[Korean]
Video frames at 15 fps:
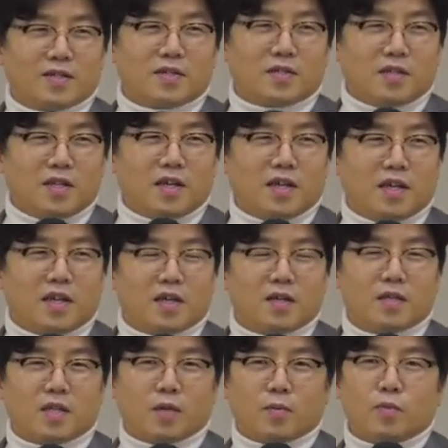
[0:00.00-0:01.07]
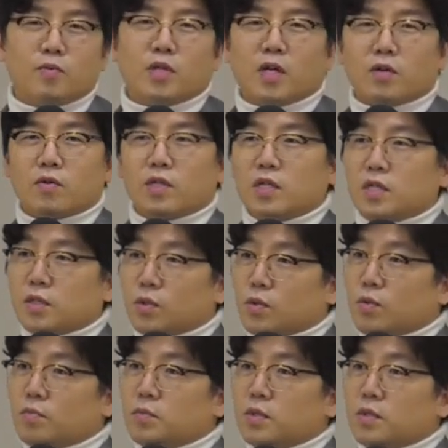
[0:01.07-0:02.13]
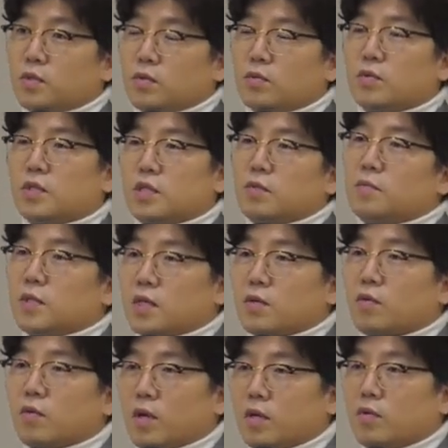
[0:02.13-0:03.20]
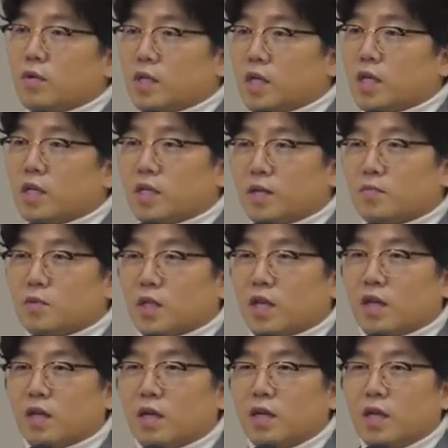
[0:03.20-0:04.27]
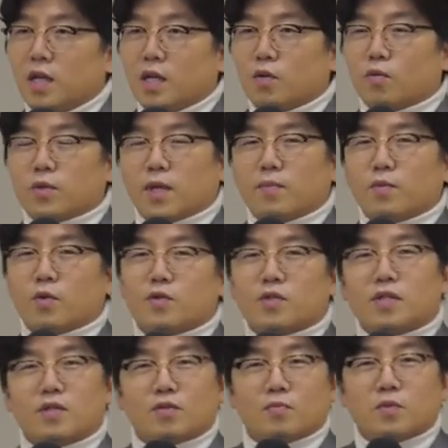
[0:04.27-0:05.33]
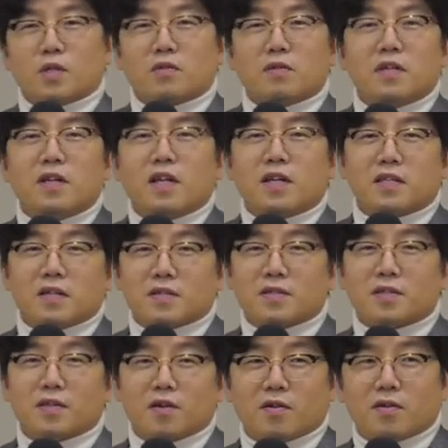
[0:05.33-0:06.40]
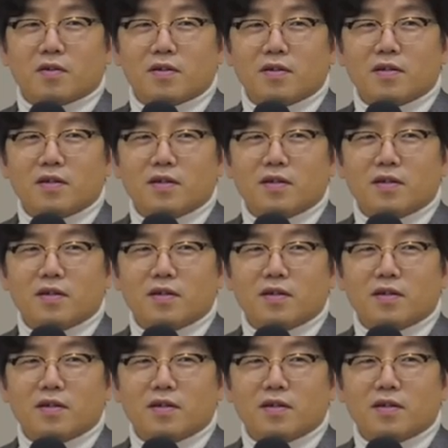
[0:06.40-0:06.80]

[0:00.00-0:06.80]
그때에 대부분의 학교들은 이제 수험, 수능 시험장으로 활용이 되기 때문에 고삼 교실을 좀 정리를 해야 되거든요.